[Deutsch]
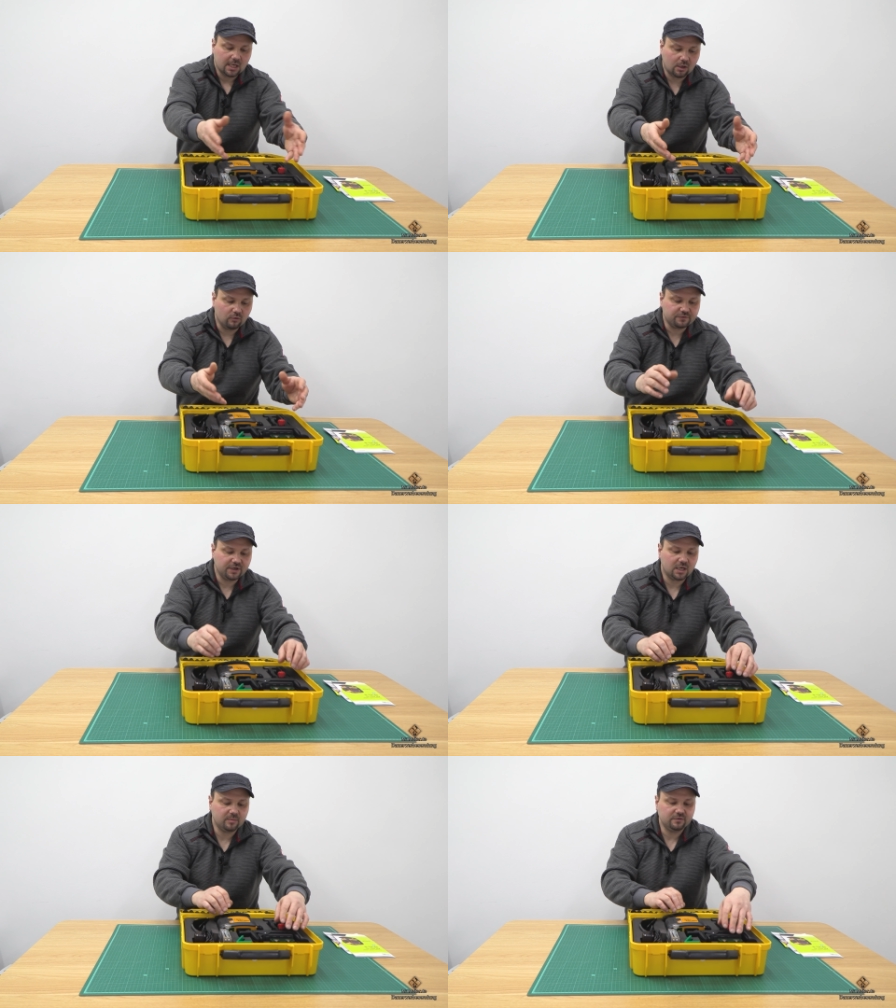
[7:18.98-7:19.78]

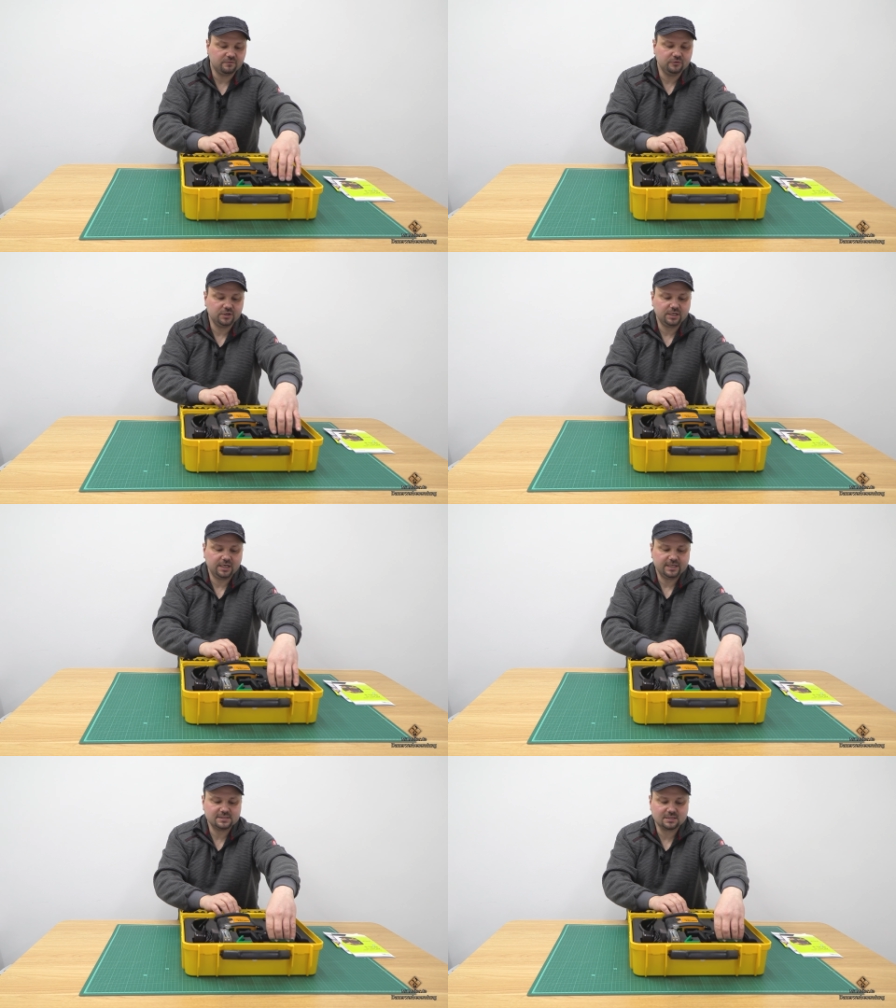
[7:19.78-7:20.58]
Aufnahmen für den
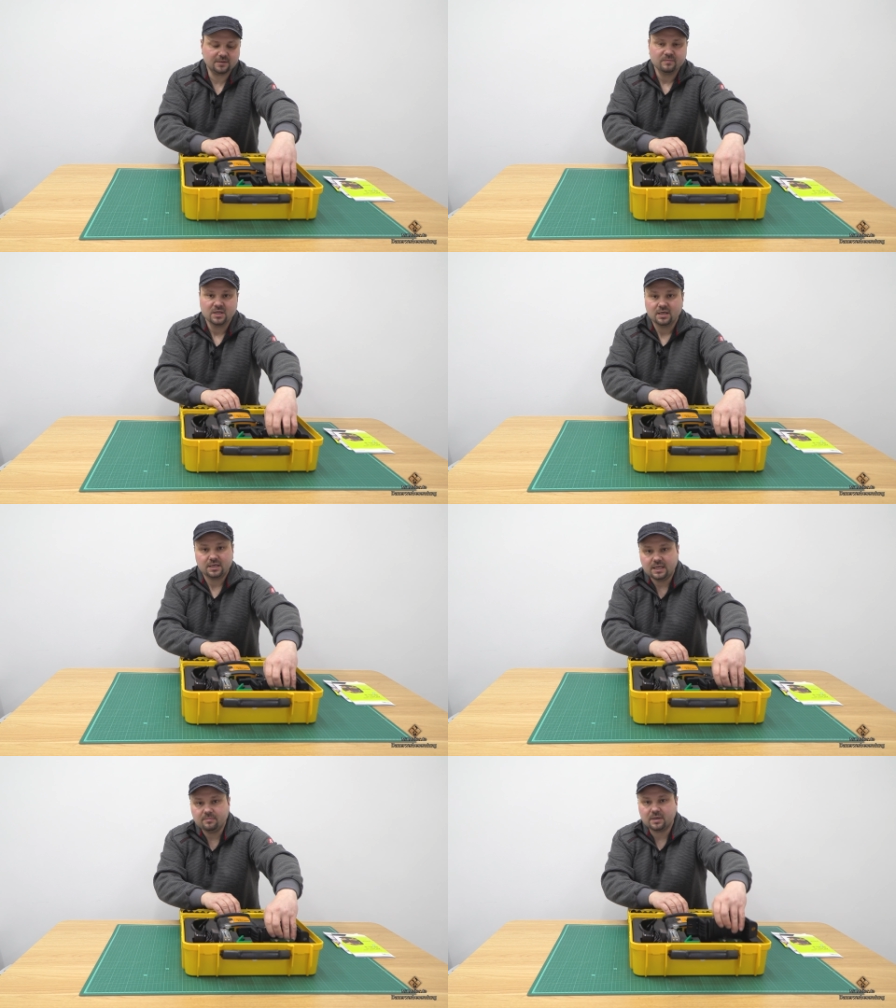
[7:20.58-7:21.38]
Laser.
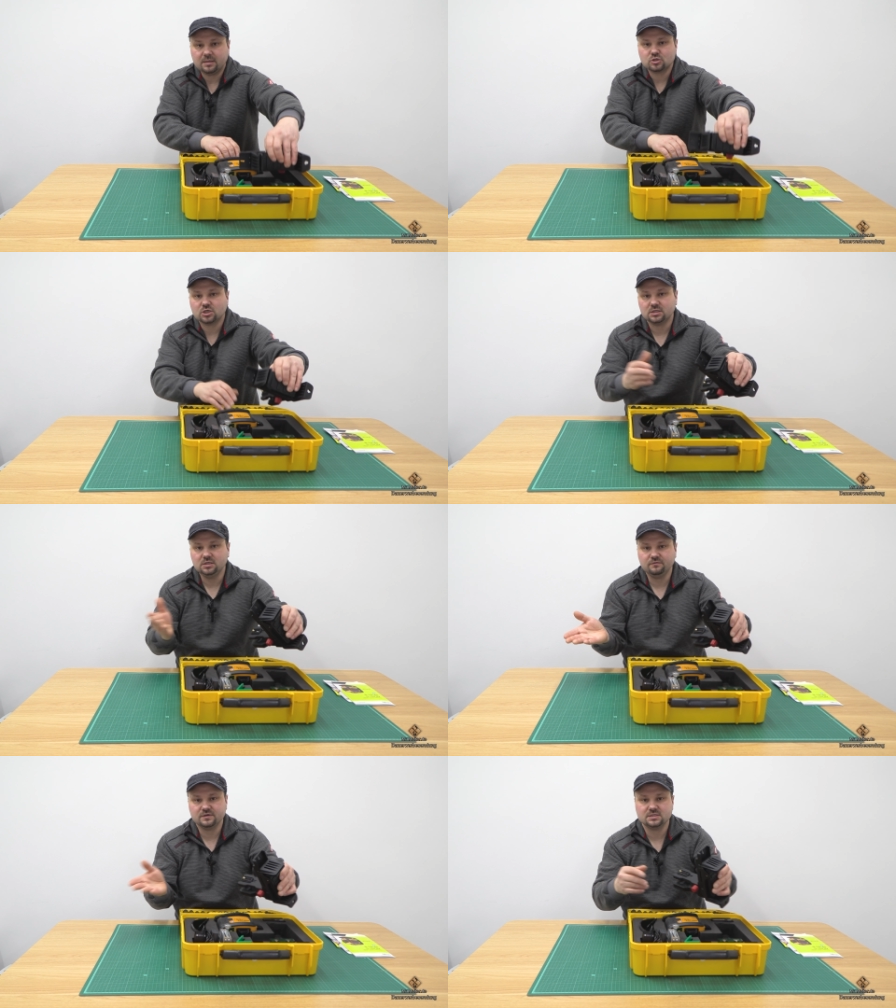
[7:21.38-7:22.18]
Neben einem
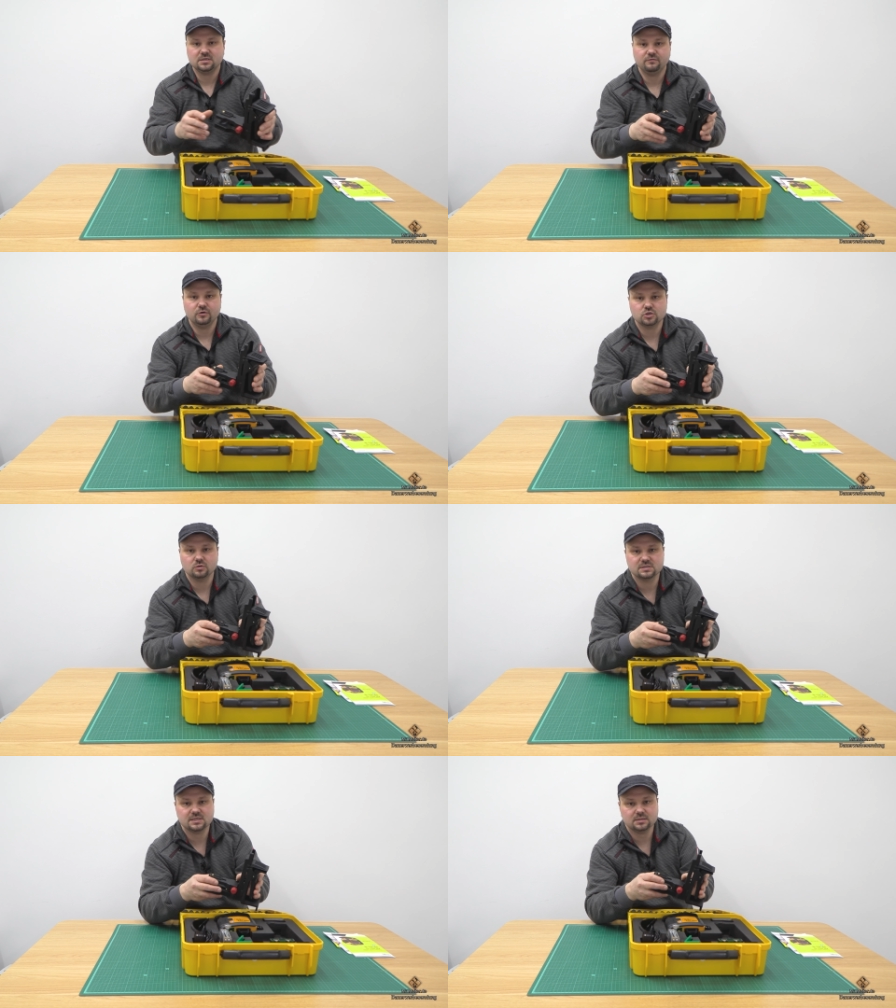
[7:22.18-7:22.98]
Stativ, was ich ja vorhin
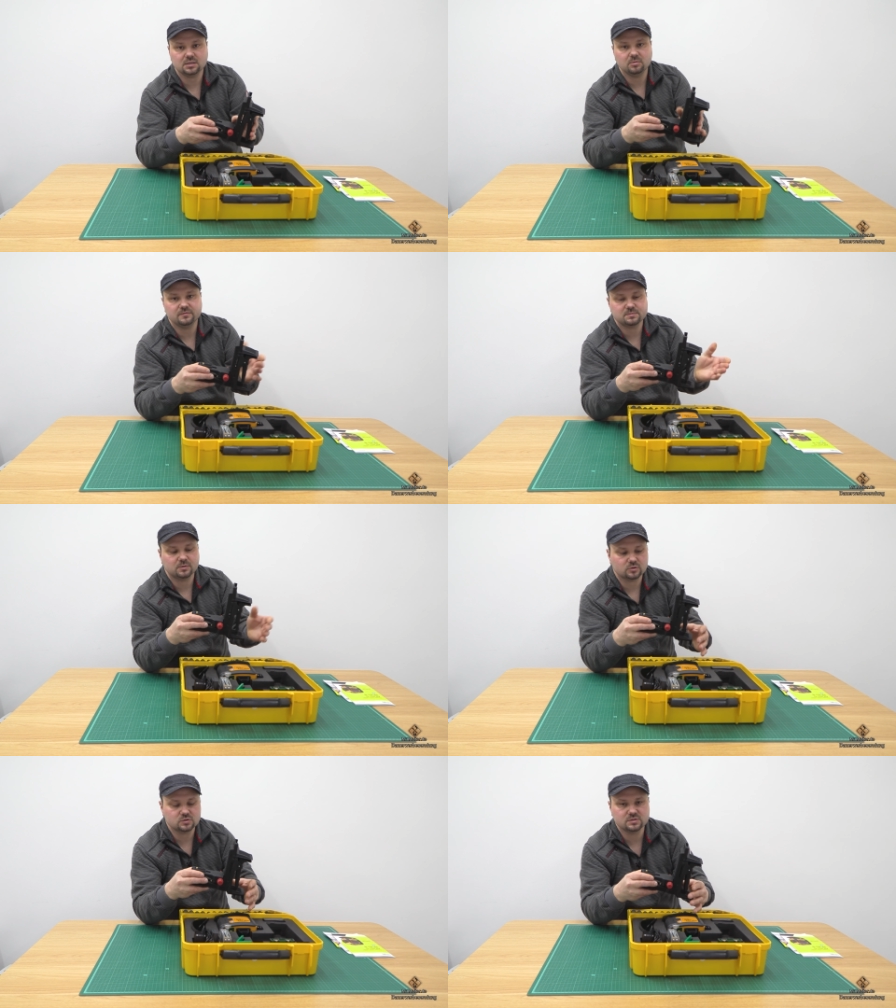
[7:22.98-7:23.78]
schon gezeigt habe, was
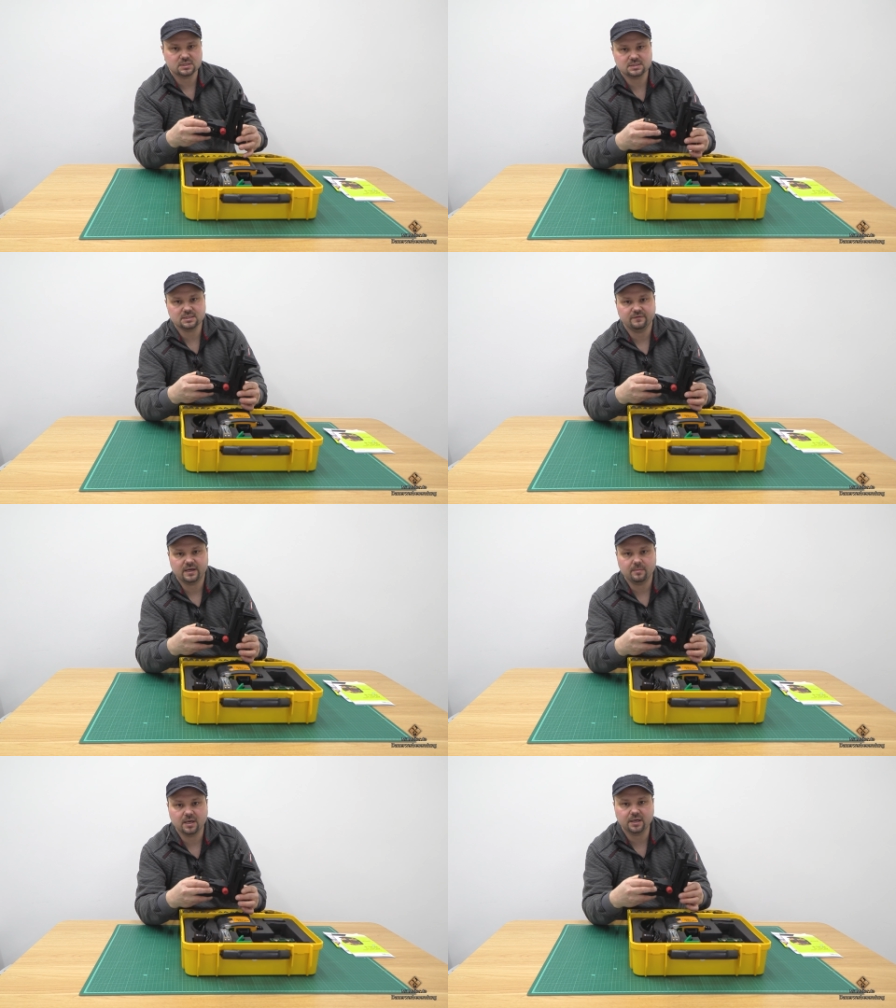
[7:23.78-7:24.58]
man noch zusätzlich
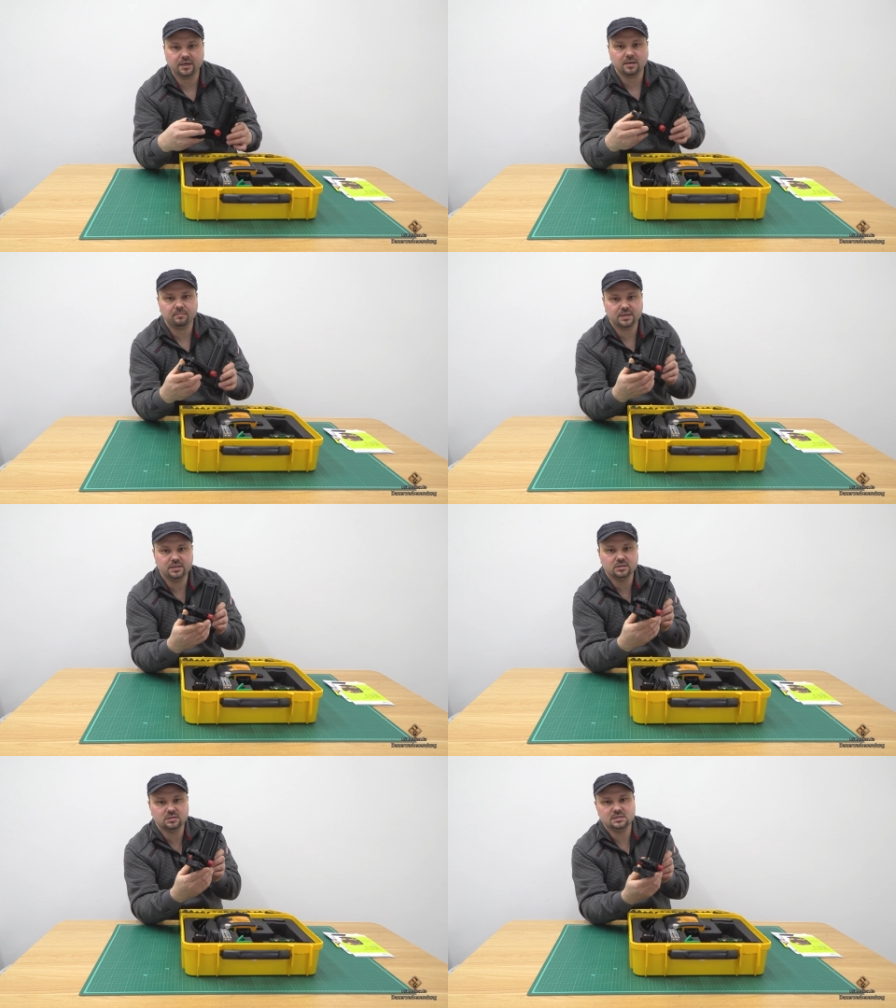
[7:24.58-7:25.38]
erwerben kann, hat man
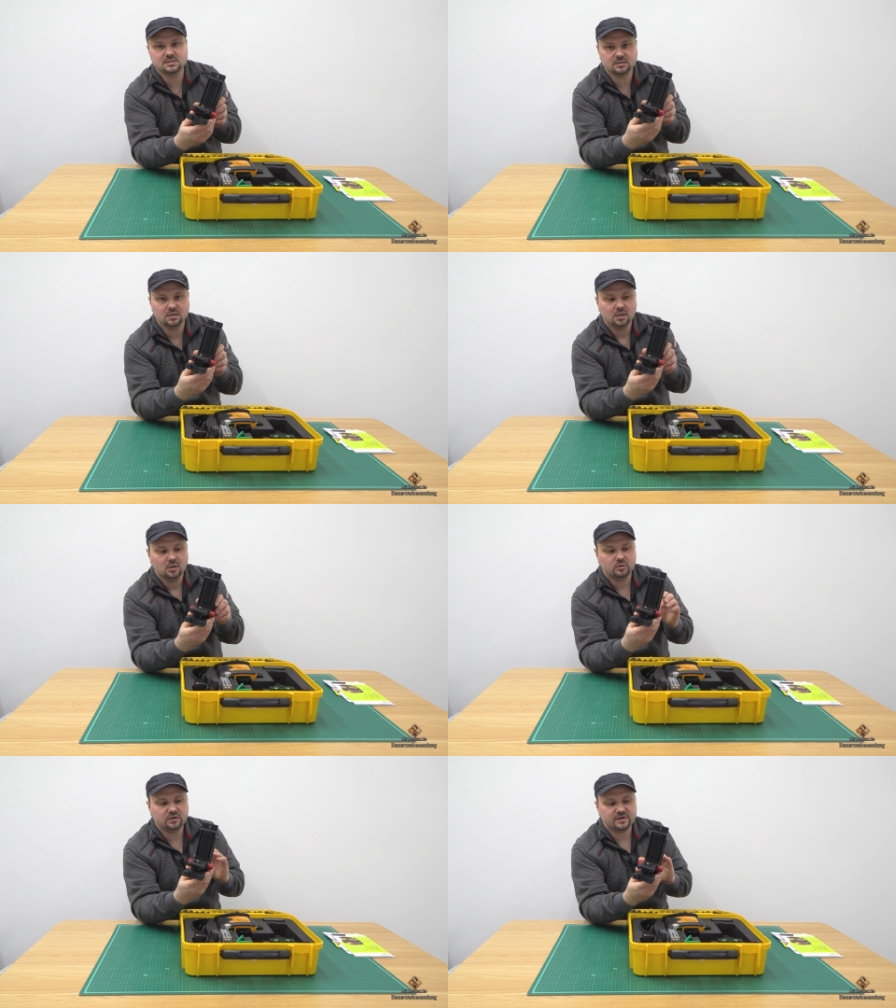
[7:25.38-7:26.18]
hier diese
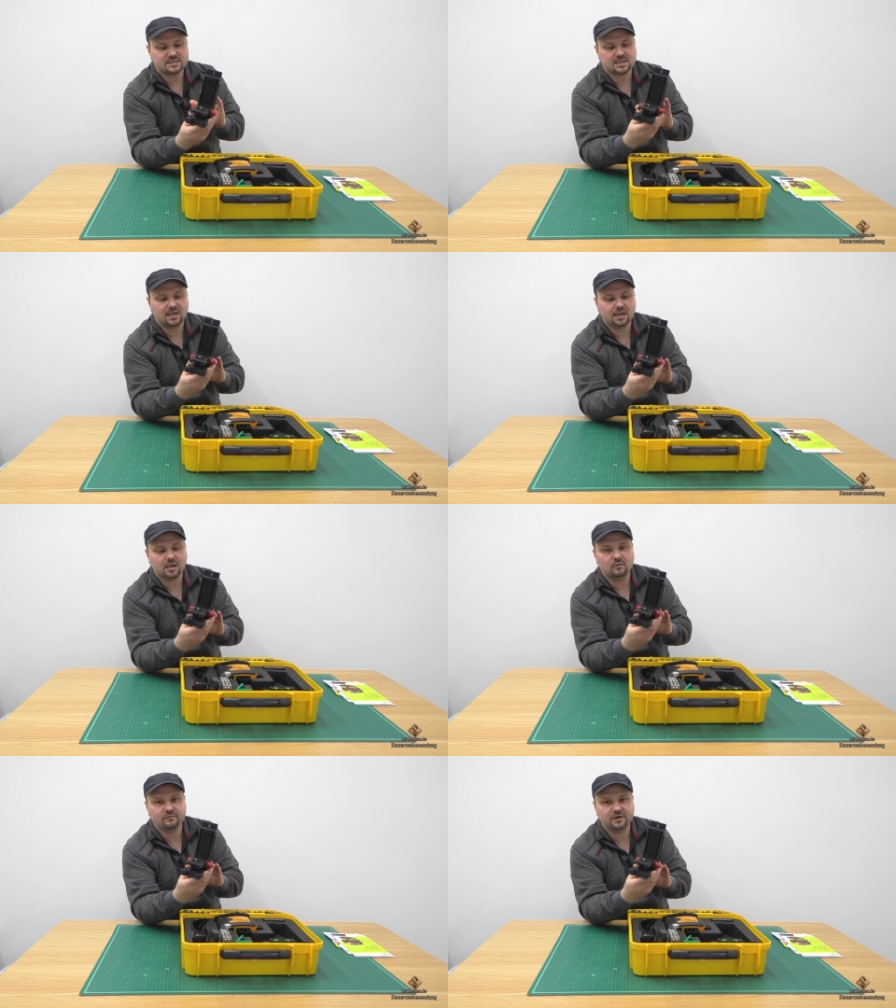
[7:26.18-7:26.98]

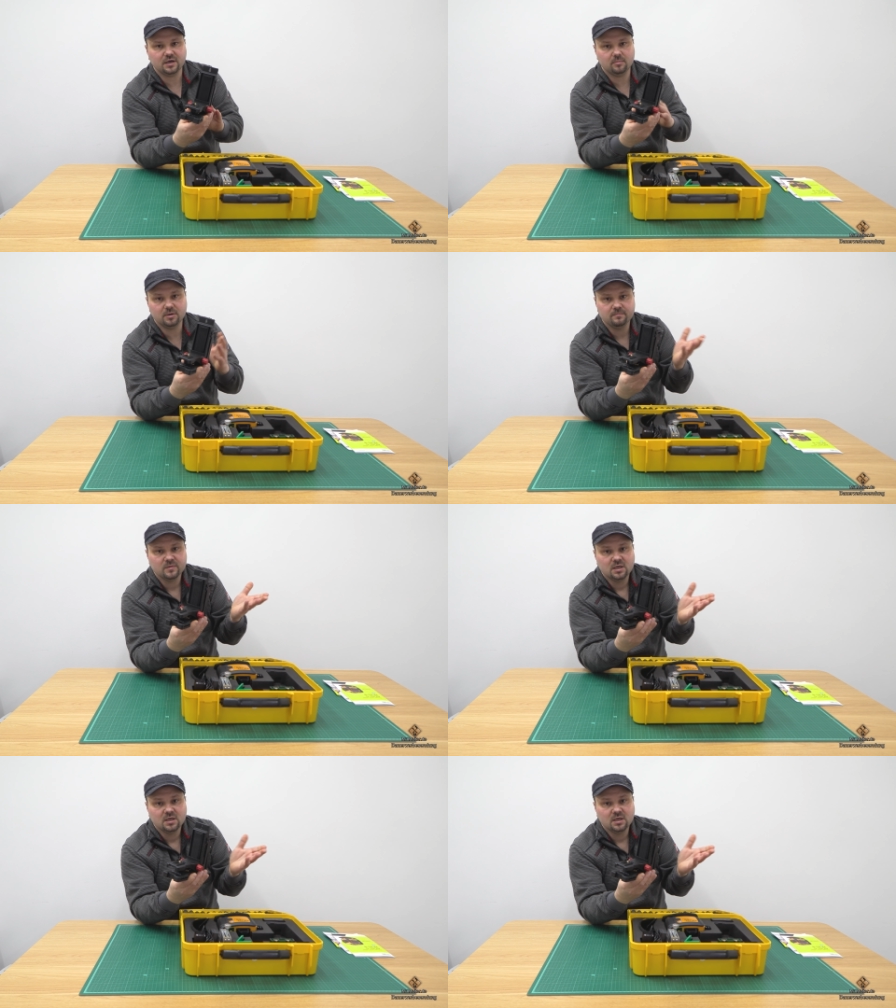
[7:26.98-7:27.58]
Universalaufnahme.